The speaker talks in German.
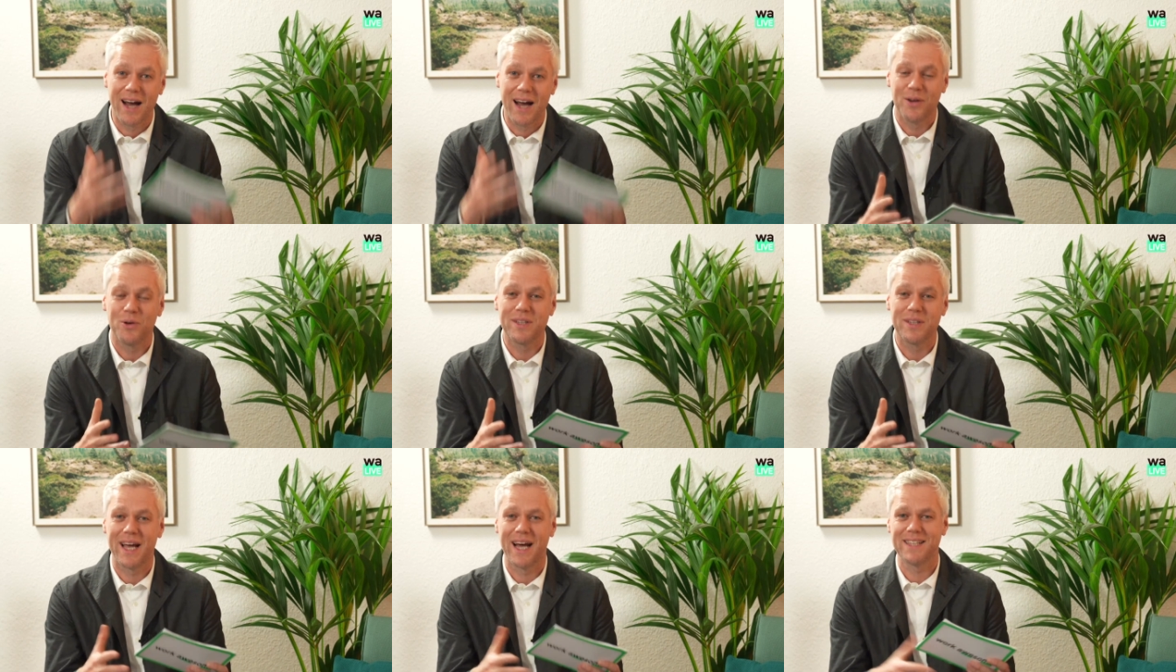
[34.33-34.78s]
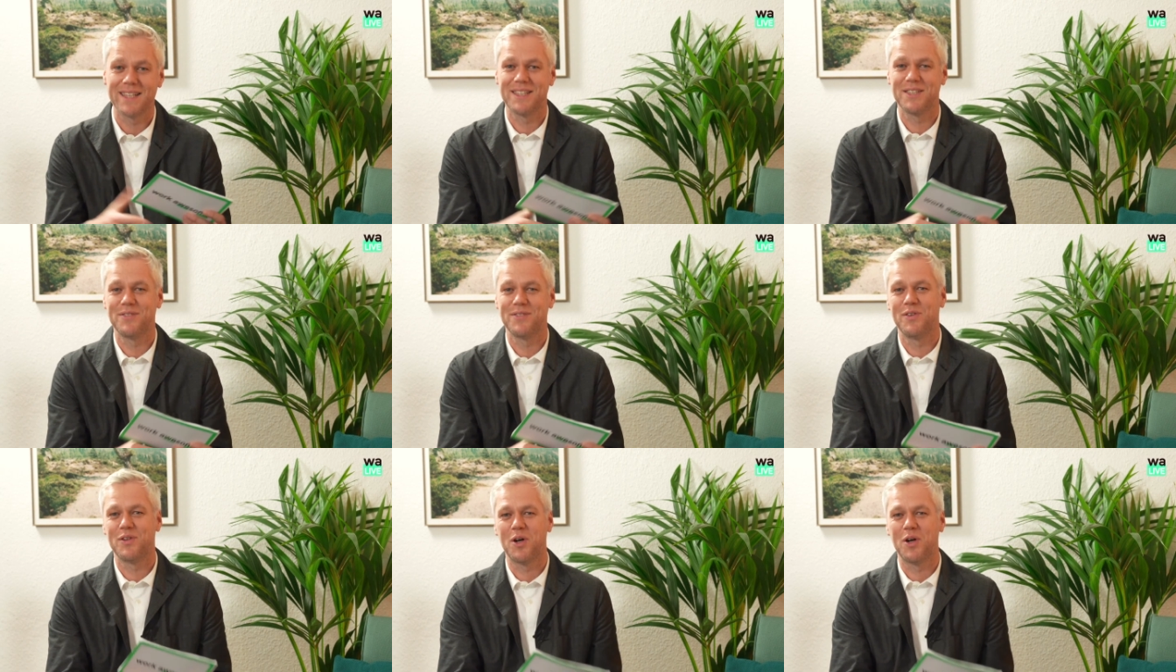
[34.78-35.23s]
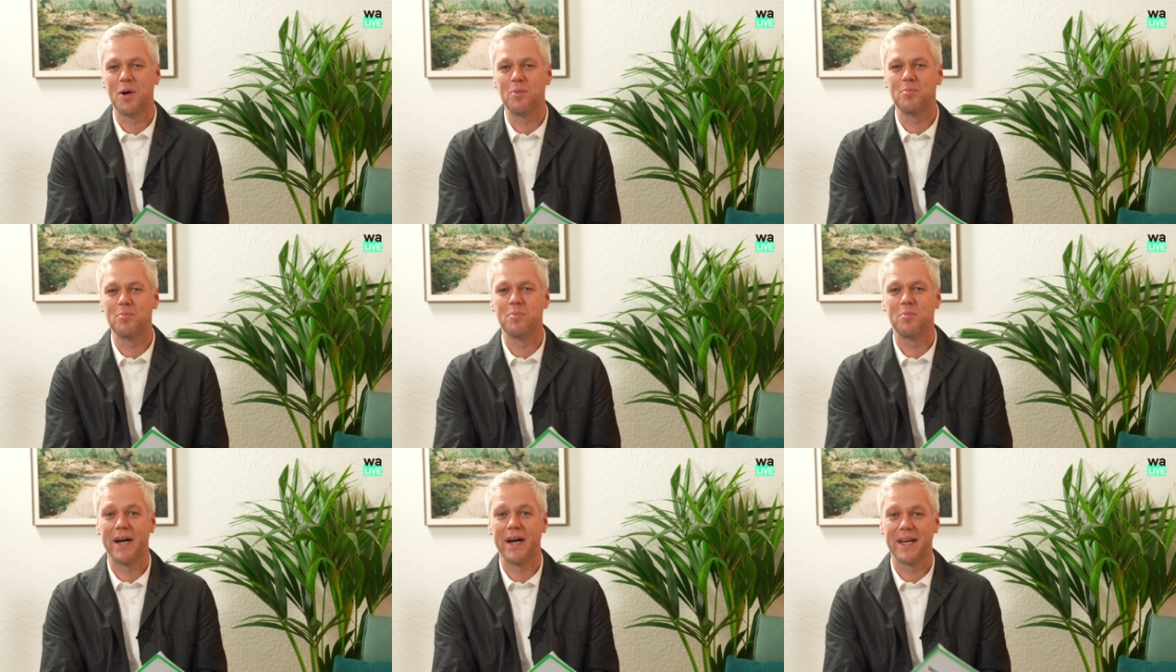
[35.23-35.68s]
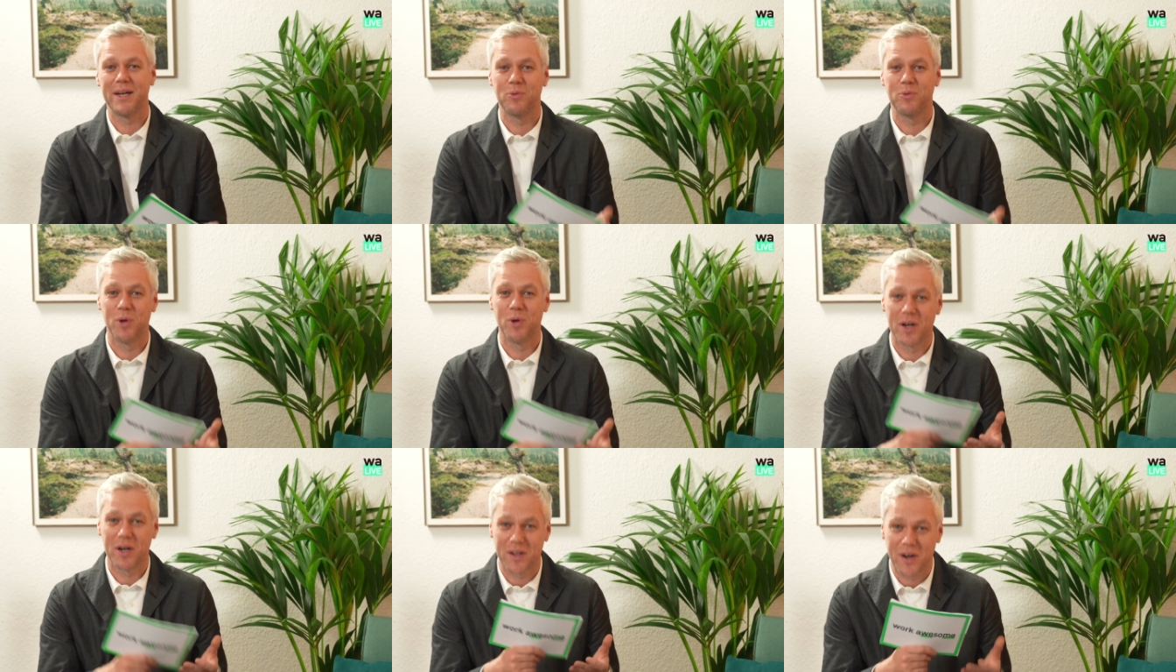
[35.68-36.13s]
Hallo und herzlich willkommen
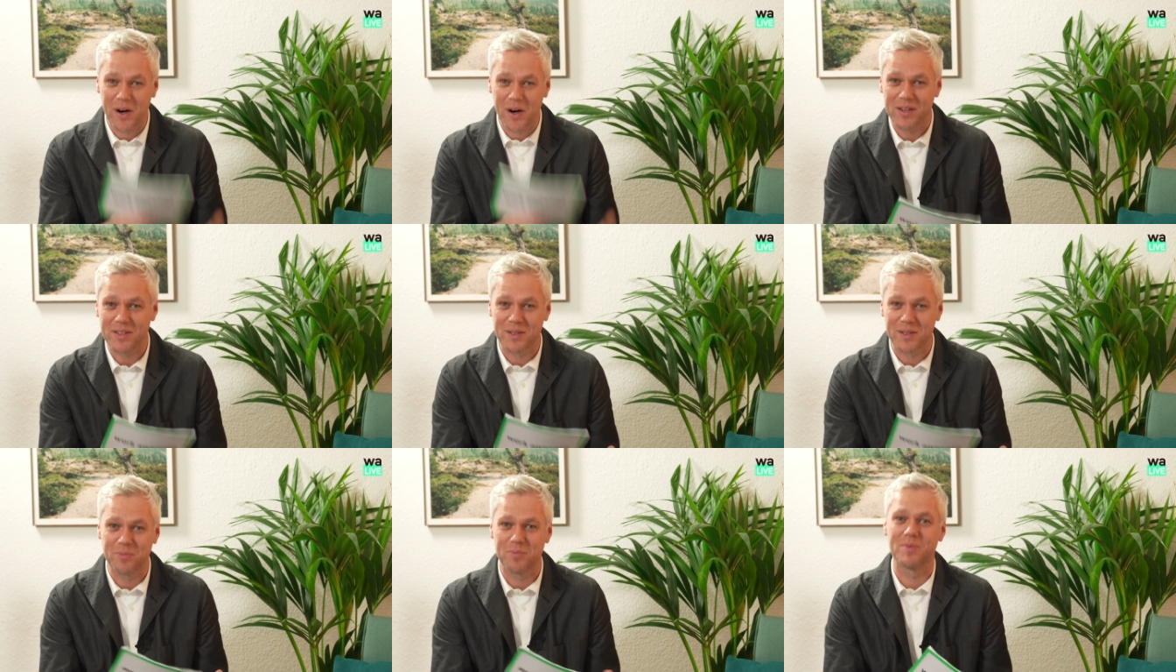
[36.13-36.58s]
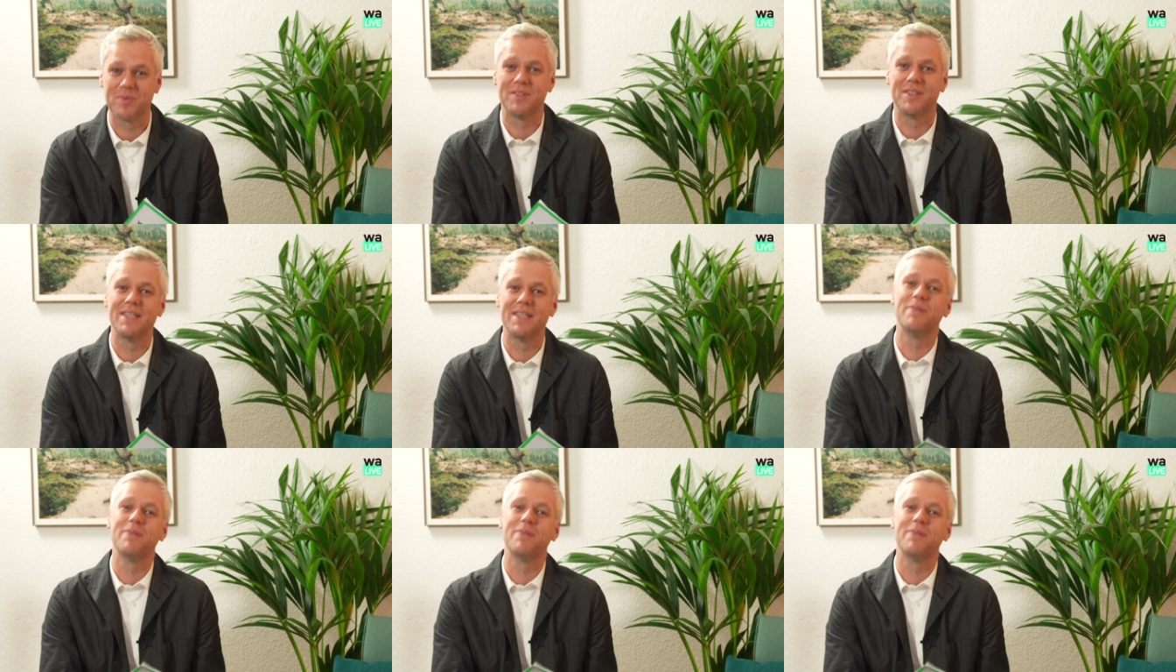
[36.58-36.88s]
bei Work Awesome,